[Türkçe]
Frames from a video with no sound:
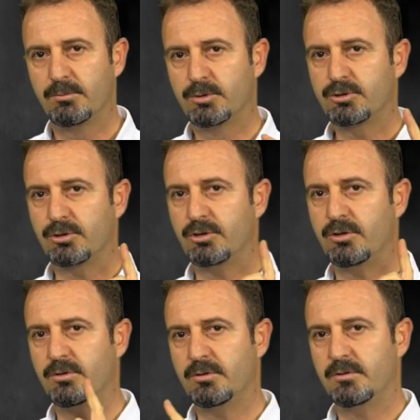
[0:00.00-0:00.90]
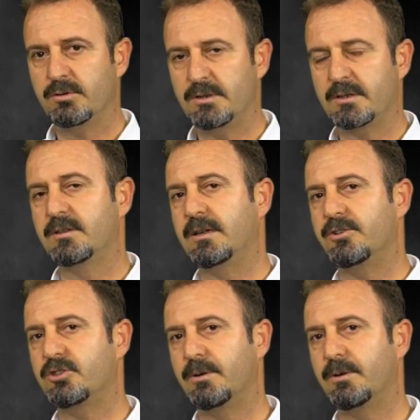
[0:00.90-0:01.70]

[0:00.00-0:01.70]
Bu soru yakın gelişim